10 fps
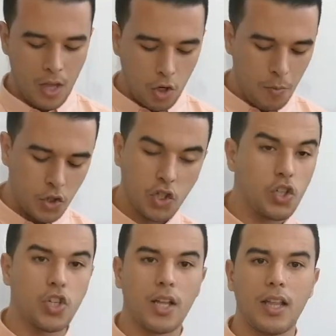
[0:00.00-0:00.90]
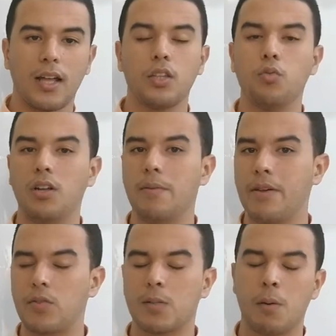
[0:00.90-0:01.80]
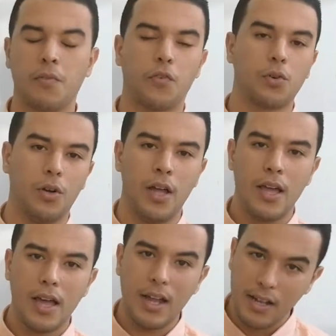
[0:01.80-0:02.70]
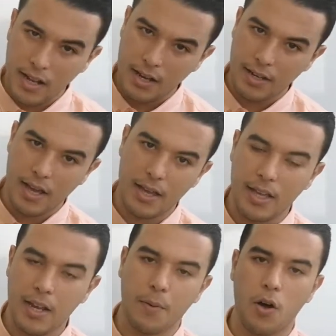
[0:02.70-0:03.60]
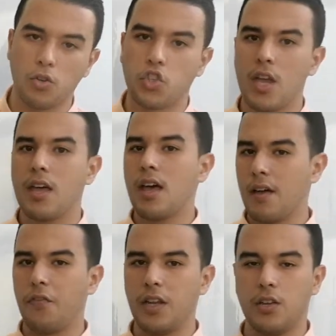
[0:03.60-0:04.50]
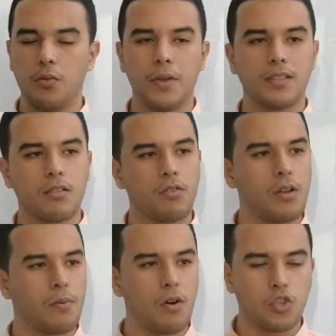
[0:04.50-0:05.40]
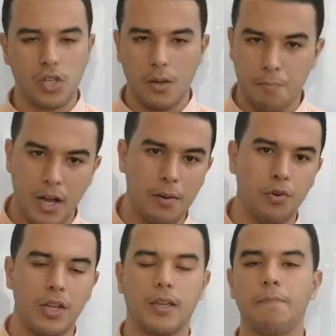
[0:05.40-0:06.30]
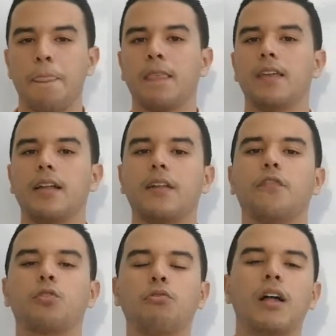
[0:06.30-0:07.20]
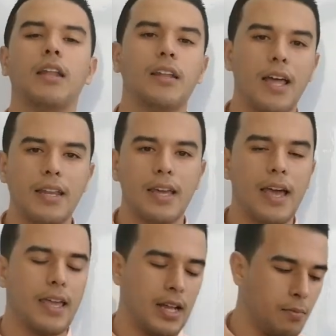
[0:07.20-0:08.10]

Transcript: اليوم جيت ان شاء الله غادي ندوي على ما يسمى بالفروع اللانهائيه لي برونش انفيني بيان سكون لي برونش بارابوليك يعني الفروع اللانهائيه